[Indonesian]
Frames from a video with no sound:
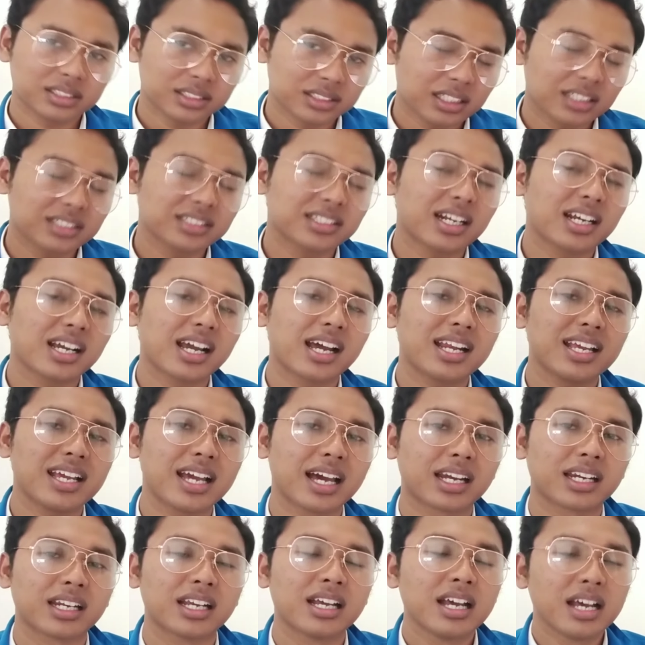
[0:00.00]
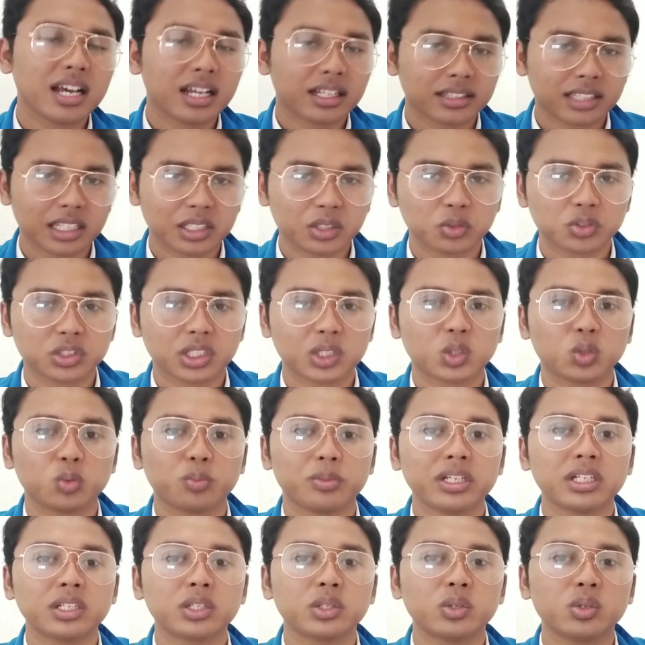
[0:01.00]
Terserah kalian. Entah itu satu
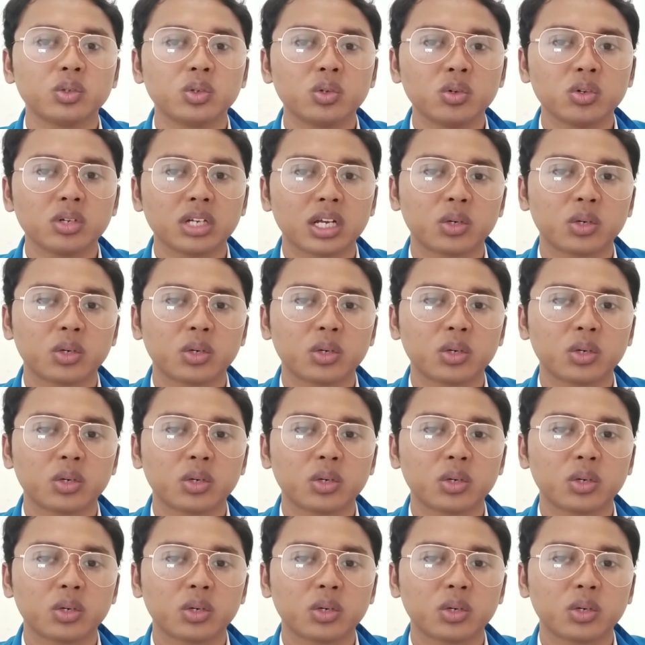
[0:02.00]
minggu,